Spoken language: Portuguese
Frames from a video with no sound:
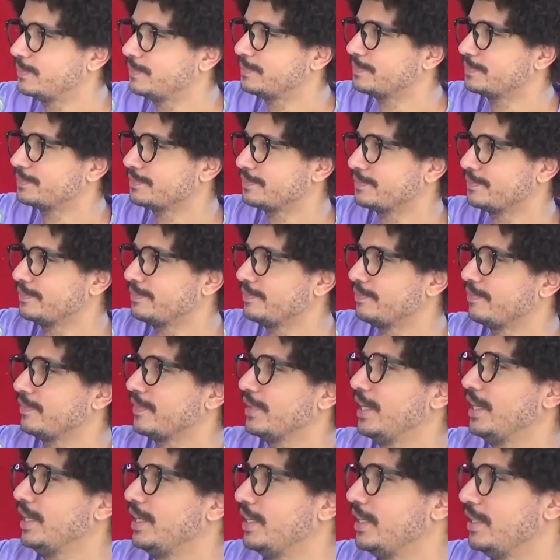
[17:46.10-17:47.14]

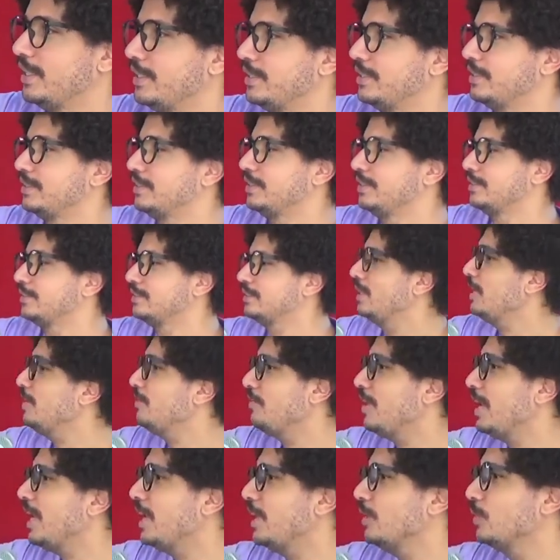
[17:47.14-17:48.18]
pet. É. Tem
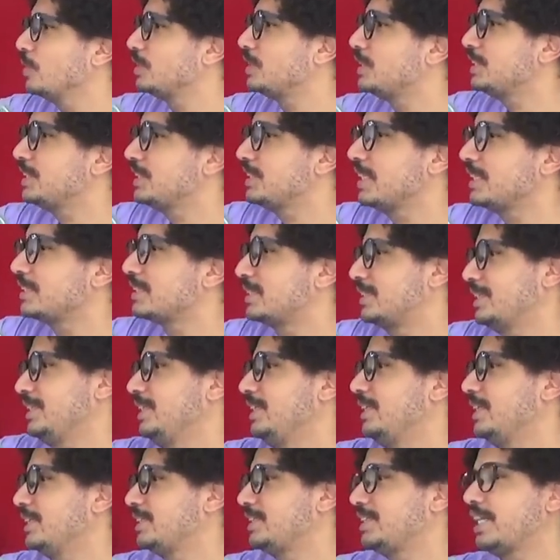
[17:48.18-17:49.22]
várias notícias
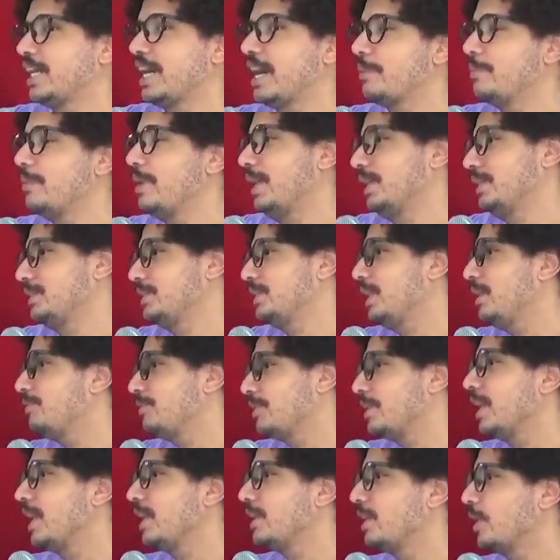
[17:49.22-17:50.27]
assim, antigamente. Deve
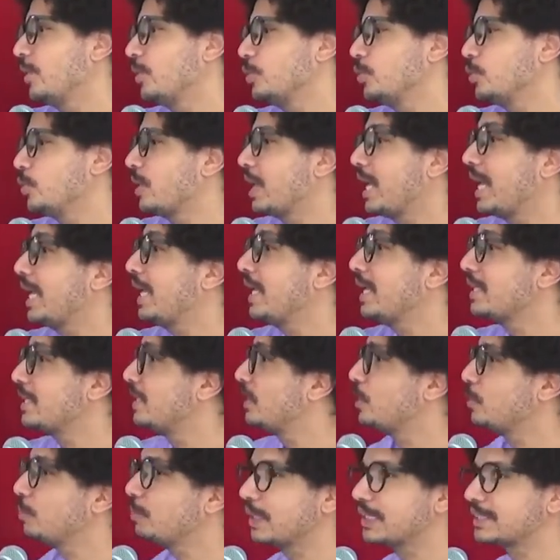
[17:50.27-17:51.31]
ter ainda hoje o cara
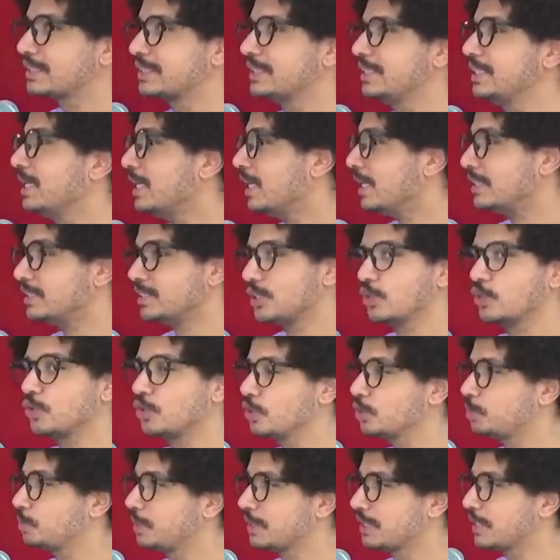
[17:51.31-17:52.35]
que, tipo assim, chegou
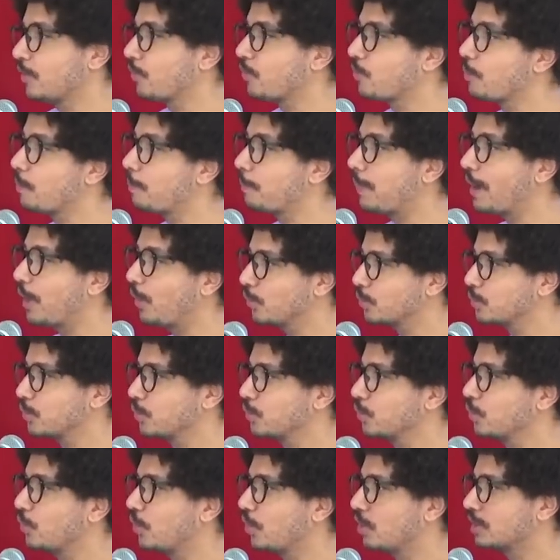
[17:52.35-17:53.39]
no hospital com um pau
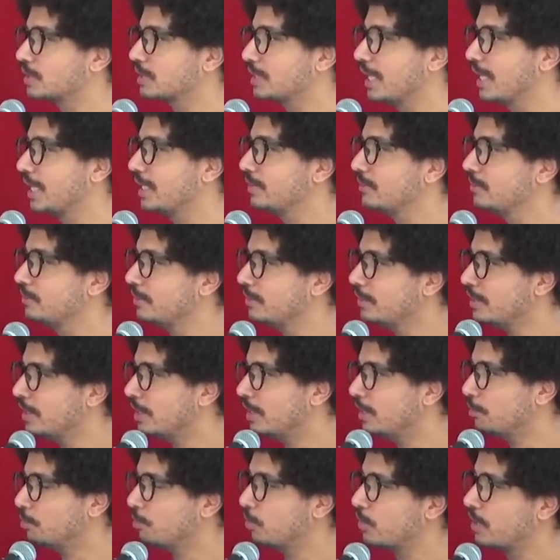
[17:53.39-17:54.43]
todo cortado
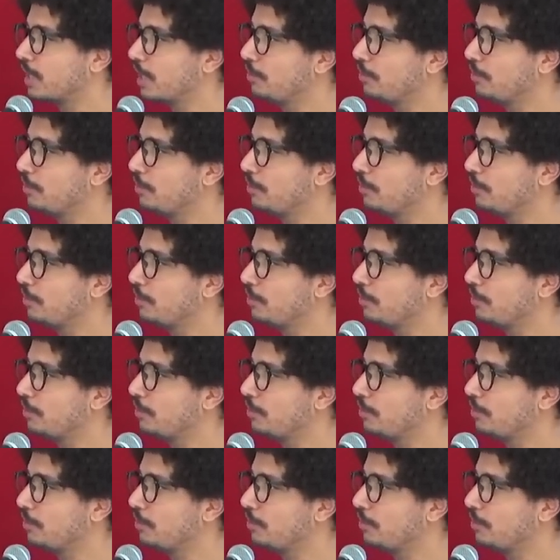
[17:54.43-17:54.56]
porque